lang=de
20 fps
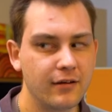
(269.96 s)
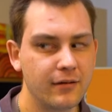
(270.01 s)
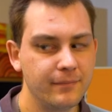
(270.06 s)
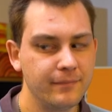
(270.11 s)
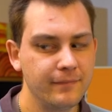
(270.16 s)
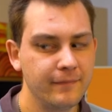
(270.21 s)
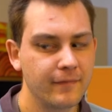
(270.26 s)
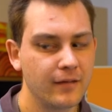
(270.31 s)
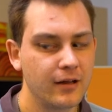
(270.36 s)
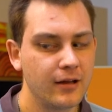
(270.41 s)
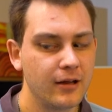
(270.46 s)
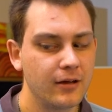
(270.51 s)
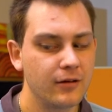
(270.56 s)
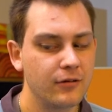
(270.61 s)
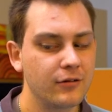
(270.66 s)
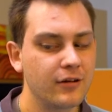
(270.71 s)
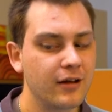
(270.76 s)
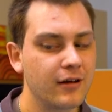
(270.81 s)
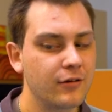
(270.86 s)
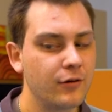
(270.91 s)
haben
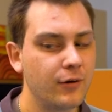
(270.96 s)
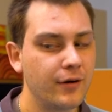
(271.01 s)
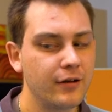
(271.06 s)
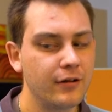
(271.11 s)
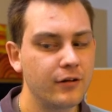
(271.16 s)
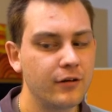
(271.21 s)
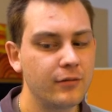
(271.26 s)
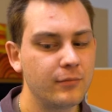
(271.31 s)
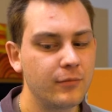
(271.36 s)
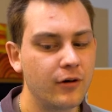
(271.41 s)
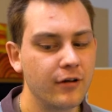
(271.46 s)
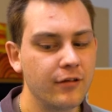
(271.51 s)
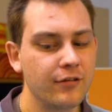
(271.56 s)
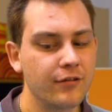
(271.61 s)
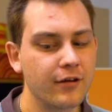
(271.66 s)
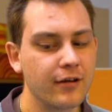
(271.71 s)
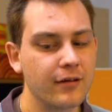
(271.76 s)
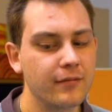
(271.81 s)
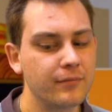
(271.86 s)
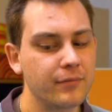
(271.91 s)
und auch keinen nach dem
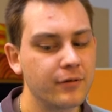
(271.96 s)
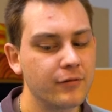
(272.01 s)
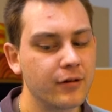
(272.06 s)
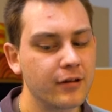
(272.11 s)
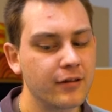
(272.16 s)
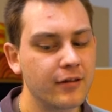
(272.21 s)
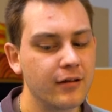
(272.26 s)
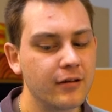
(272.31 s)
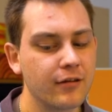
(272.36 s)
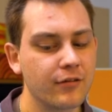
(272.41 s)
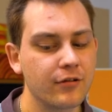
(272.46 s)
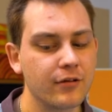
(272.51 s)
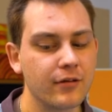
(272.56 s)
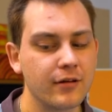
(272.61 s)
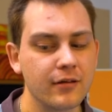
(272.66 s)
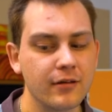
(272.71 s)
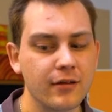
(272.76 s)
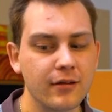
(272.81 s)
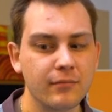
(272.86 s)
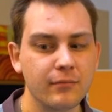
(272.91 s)
Äußeren beurteilen,
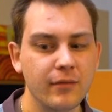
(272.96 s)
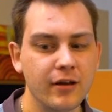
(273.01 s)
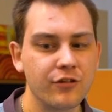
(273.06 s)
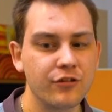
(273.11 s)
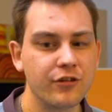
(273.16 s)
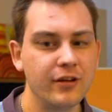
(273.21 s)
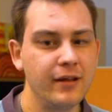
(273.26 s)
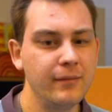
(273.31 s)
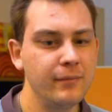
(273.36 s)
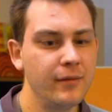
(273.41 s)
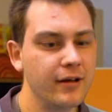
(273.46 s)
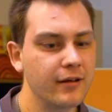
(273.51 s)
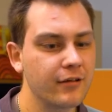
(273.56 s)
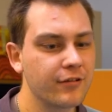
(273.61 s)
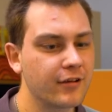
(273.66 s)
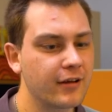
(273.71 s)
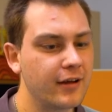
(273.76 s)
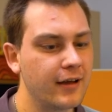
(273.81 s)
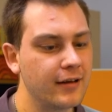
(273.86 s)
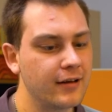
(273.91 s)
sondern den Menschen immer
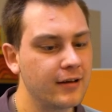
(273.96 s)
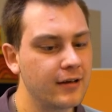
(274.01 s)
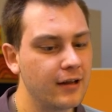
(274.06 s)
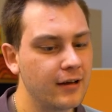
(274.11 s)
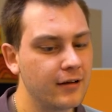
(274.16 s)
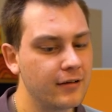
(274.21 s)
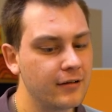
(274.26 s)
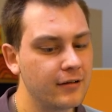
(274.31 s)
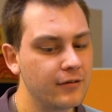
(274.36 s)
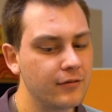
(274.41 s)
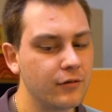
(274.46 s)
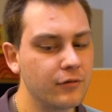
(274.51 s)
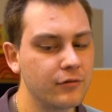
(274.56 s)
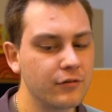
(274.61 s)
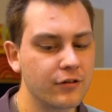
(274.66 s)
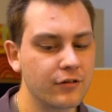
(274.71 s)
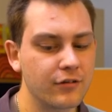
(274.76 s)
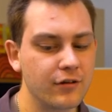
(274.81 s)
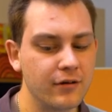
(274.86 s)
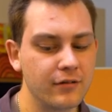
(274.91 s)
erst kennenlernen
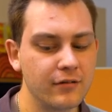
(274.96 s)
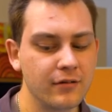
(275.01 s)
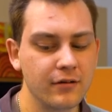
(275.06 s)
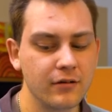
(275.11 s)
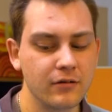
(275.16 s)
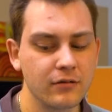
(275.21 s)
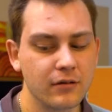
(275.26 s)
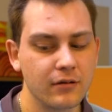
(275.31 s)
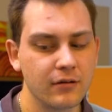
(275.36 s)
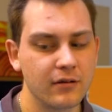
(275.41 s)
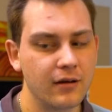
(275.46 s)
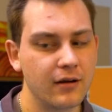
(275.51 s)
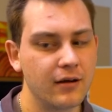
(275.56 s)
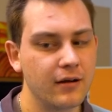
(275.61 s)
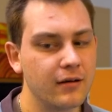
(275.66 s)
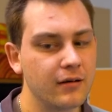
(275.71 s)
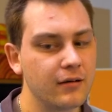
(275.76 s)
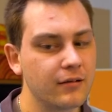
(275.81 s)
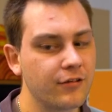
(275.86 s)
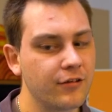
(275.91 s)
und dann
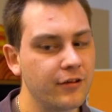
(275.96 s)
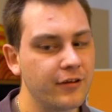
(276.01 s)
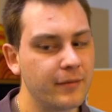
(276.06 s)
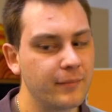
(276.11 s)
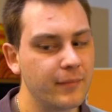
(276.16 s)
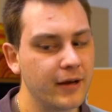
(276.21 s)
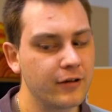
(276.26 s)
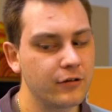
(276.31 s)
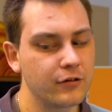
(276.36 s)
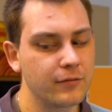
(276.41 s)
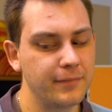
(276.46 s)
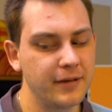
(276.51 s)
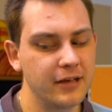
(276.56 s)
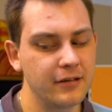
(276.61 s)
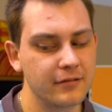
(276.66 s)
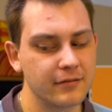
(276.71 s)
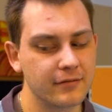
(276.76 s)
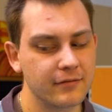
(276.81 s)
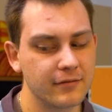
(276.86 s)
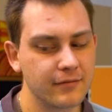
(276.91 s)
äh, sich eine Meinung
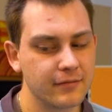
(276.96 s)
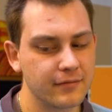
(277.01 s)
bilden.